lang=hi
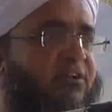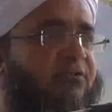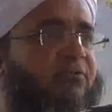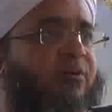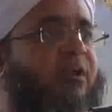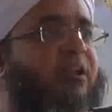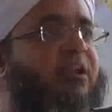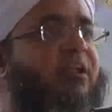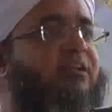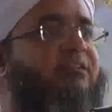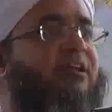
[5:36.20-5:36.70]
तो
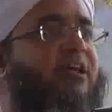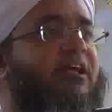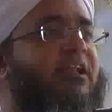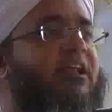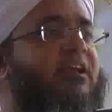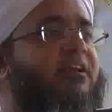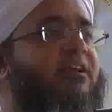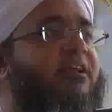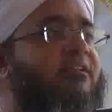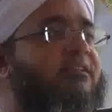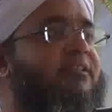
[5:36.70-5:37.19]
अल्लाह
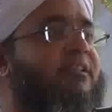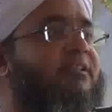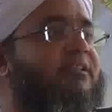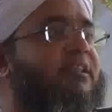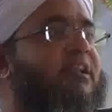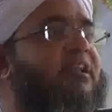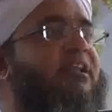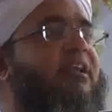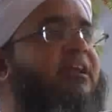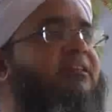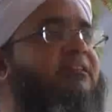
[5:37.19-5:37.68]
ताला गंदे
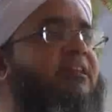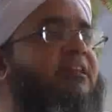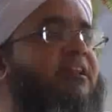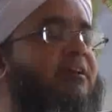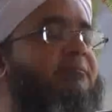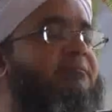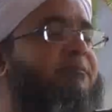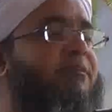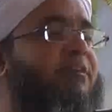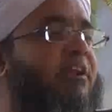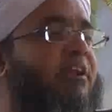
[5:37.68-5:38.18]
दिल के अंदर
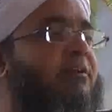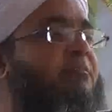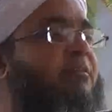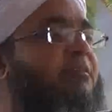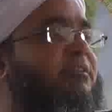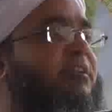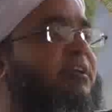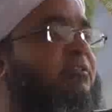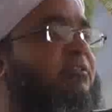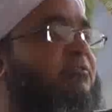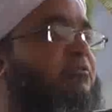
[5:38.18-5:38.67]
अपनी
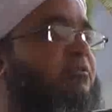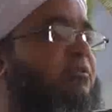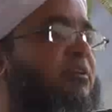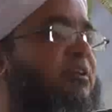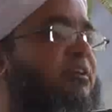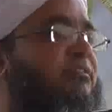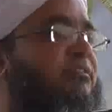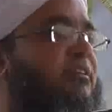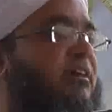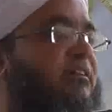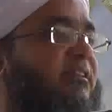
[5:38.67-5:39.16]
रहमत के नजूर
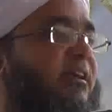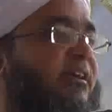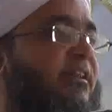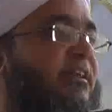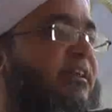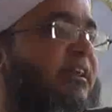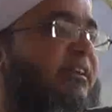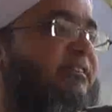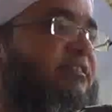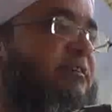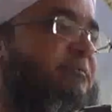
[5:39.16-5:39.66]
के साथ
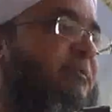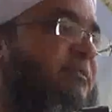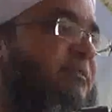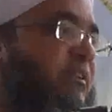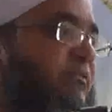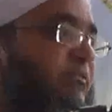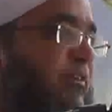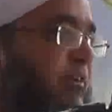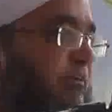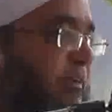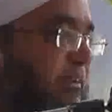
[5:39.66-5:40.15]
आना कैसे
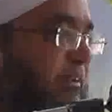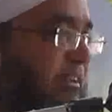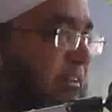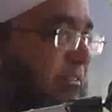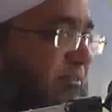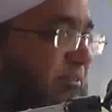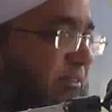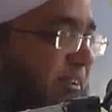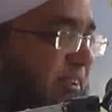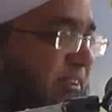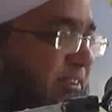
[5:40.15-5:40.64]
पसंद फरमाते
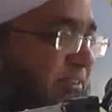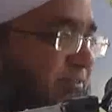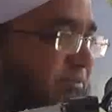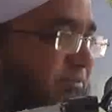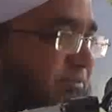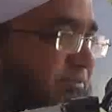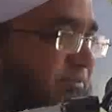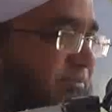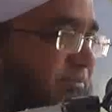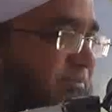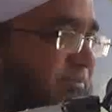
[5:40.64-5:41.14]

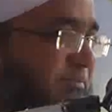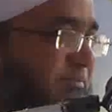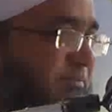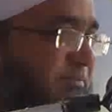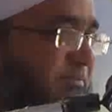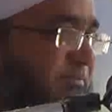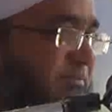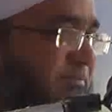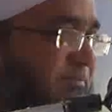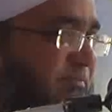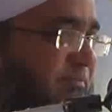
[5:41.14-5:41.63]

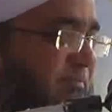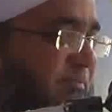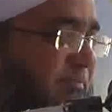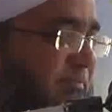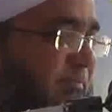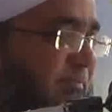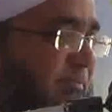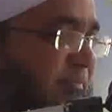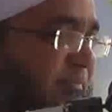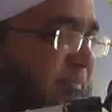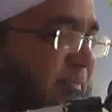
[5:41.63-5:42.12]

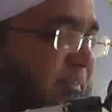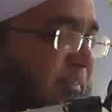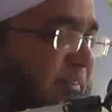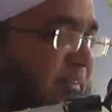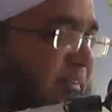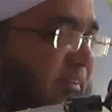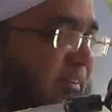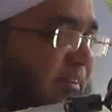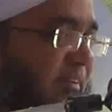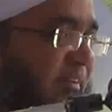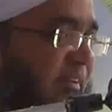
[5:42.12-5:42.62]

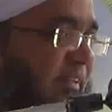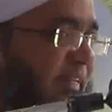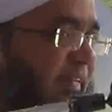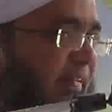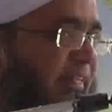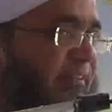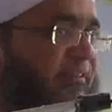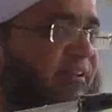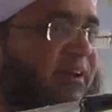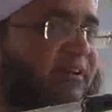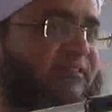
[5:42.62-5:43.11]

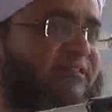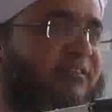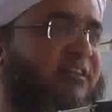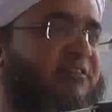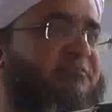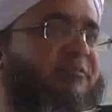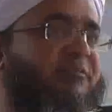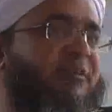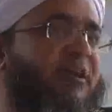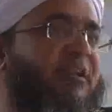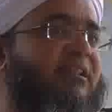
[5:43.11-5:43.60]
होंगे याजिज
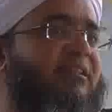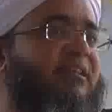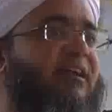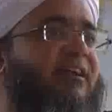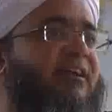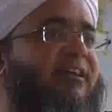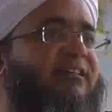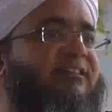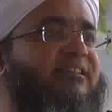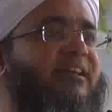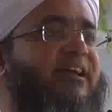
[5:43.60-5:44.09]
एक मिसाल
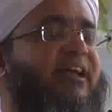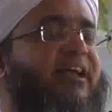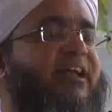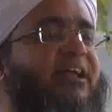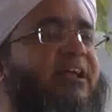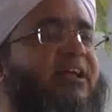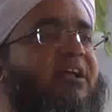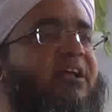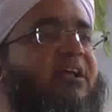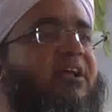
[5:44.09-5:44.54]
दिया करता है